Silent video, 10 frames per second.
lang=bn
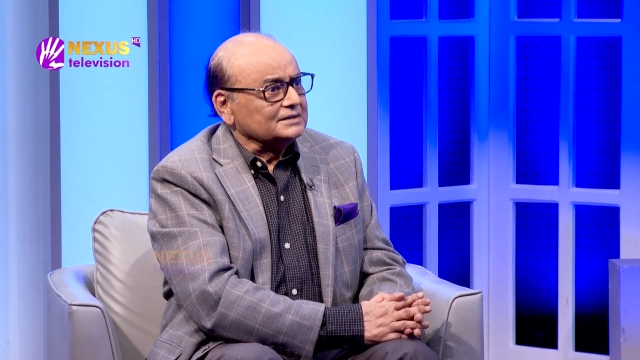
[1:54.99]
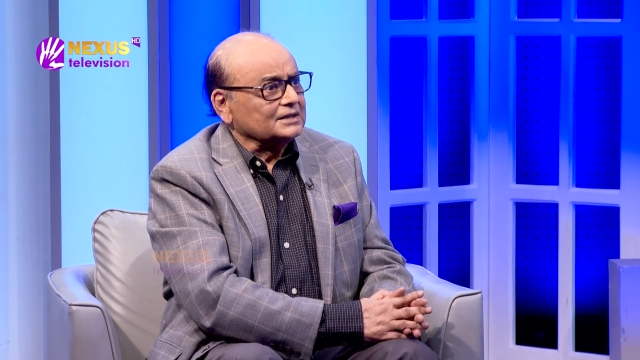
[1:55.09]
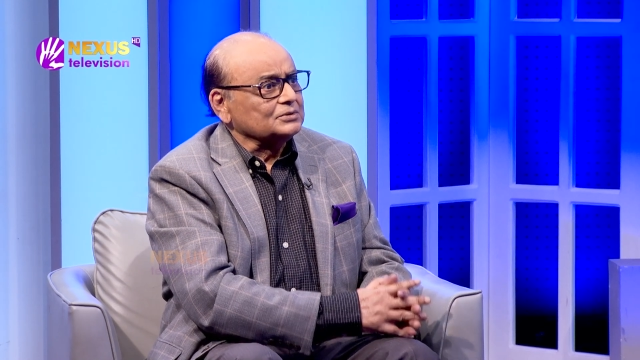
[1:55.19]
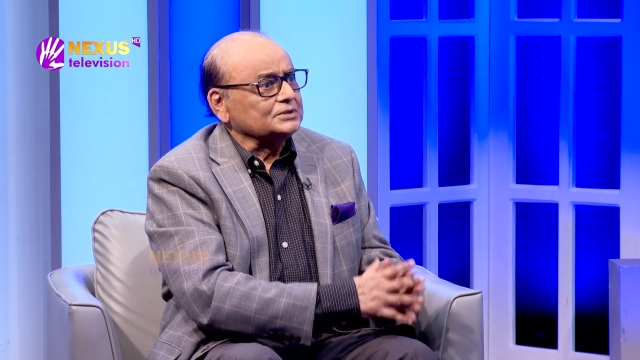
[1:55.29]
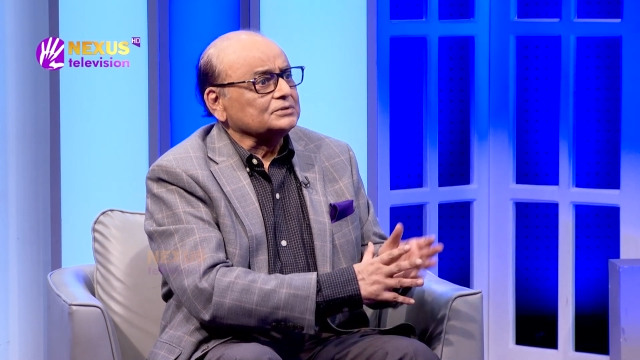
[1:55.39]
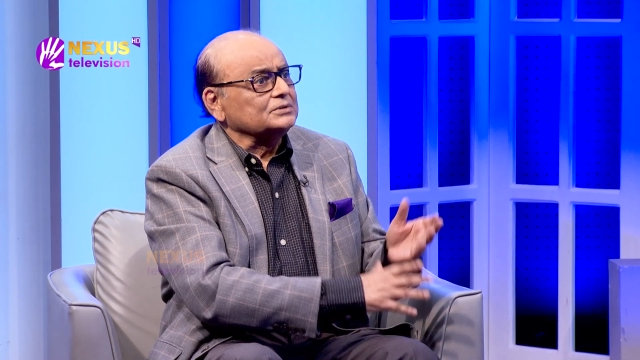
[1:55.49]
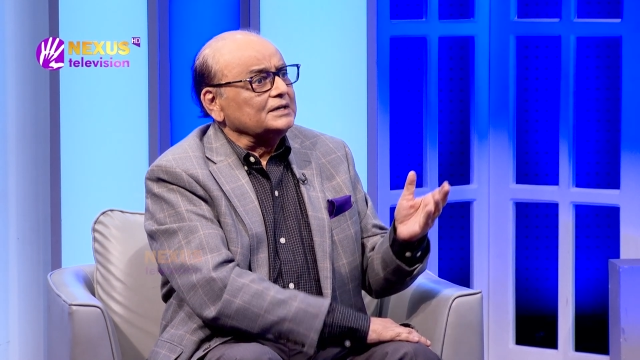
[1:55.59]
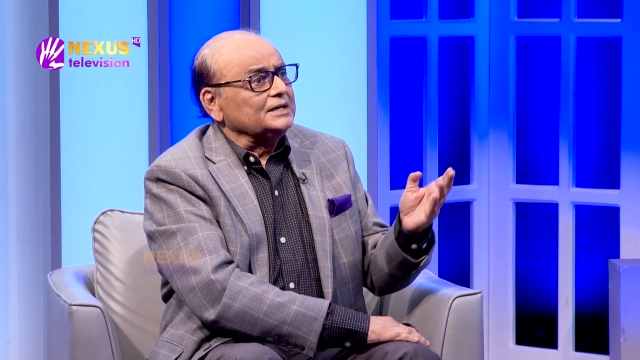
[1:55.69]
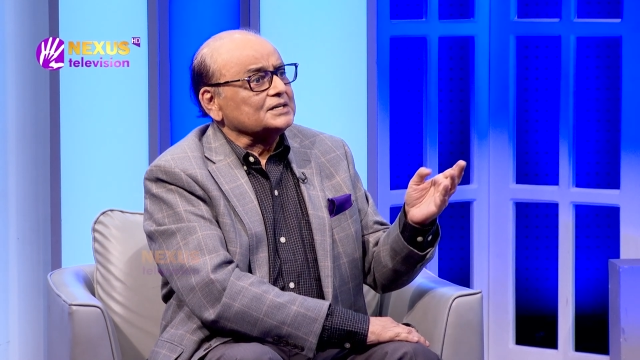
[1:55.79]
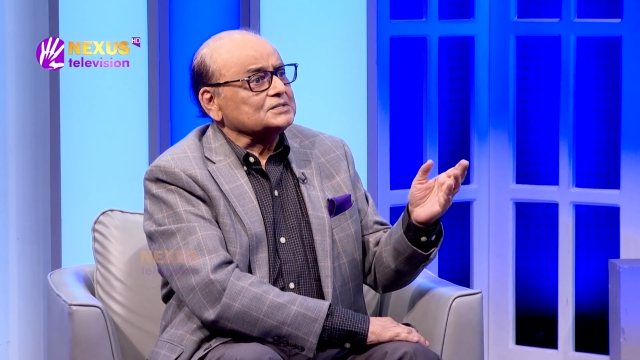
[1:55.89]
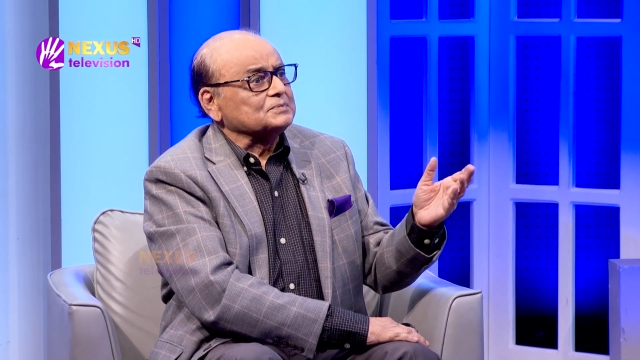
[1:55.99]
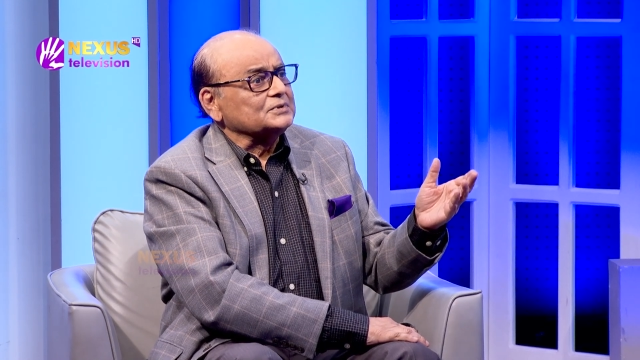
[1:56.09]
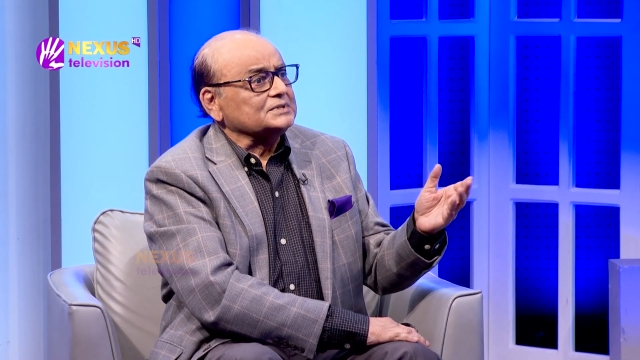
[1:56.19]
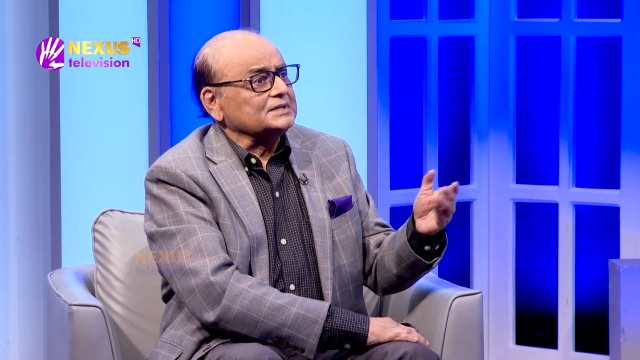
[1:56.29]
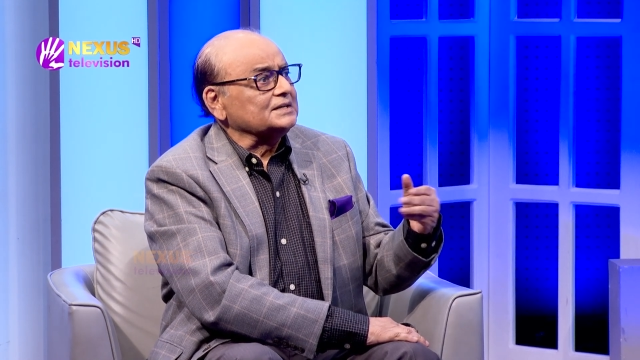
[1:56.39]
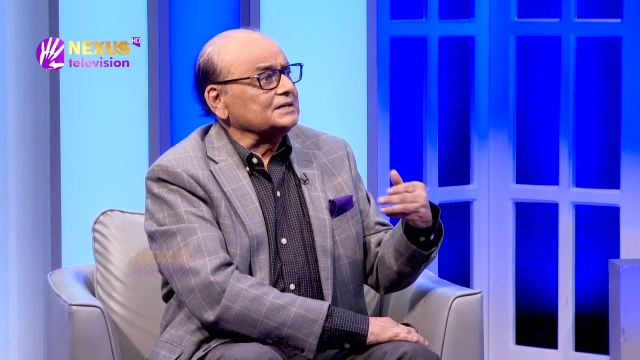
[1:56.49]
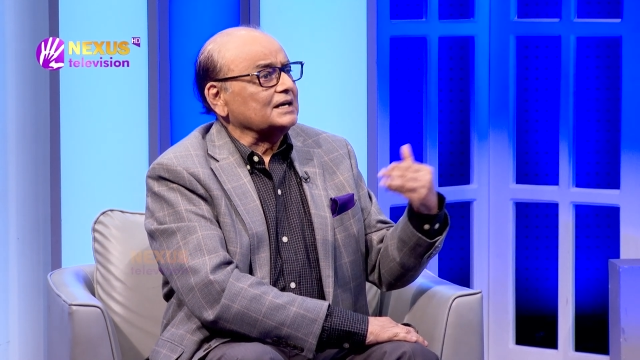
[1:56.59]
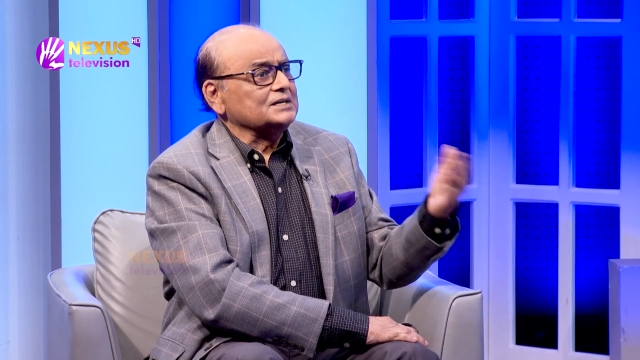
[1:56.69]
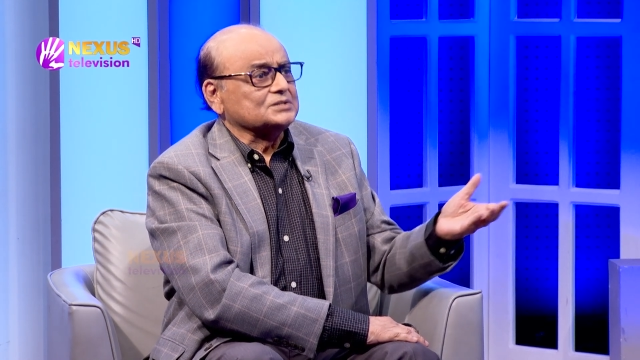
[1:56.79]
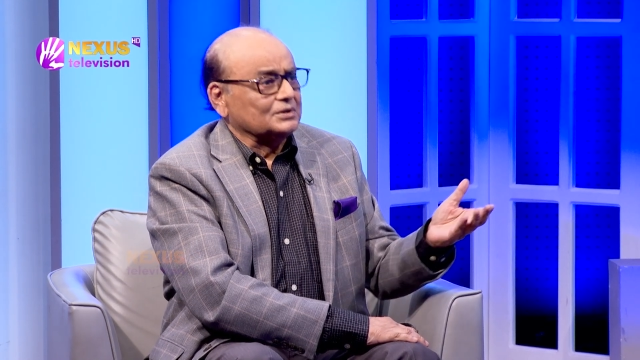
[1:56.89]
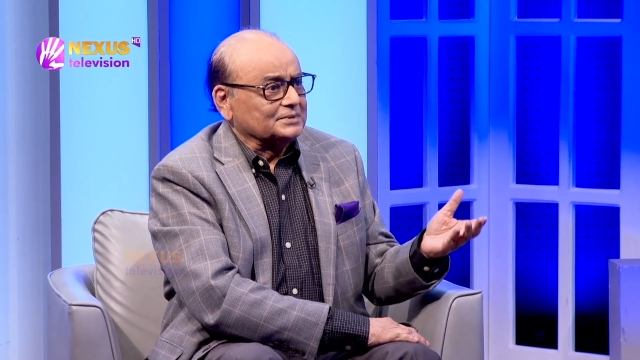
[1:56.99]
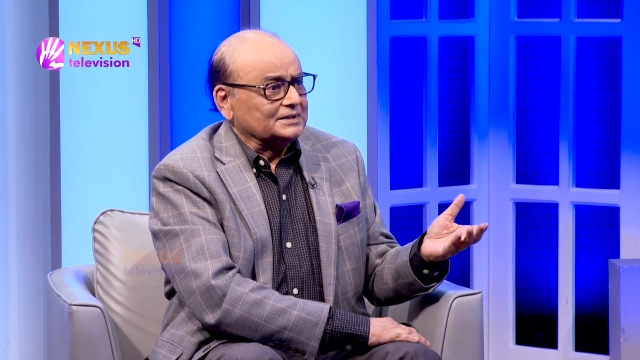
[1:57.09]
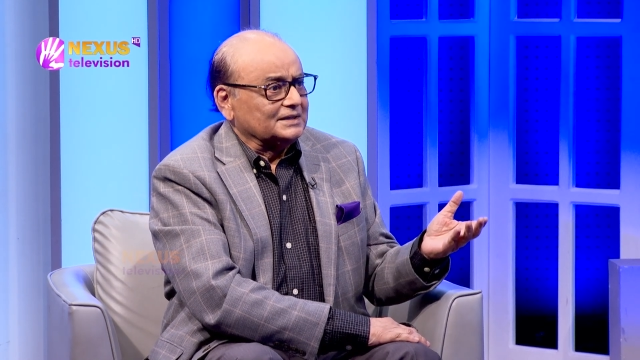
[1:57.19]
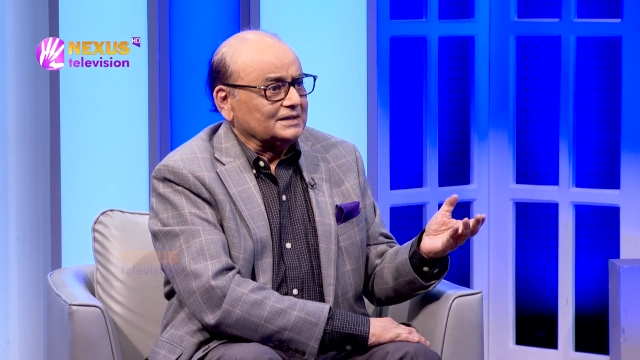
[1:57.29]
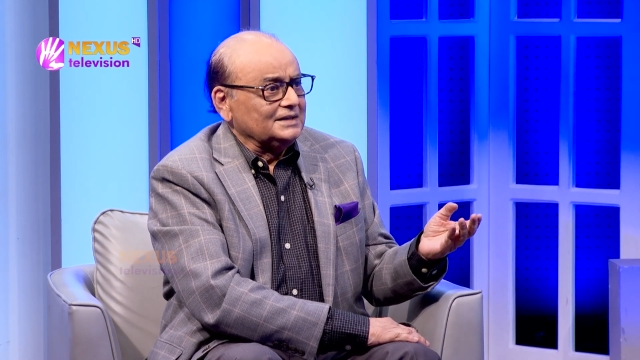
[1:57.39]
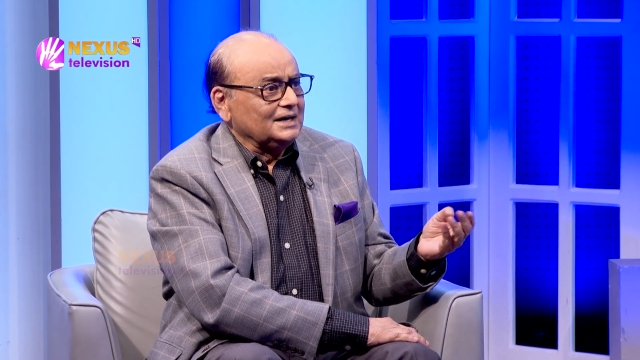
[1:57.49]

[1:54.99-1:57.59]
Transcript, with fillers: তাহলে তো এক্সপোর্টে এনকারেজ হবেন না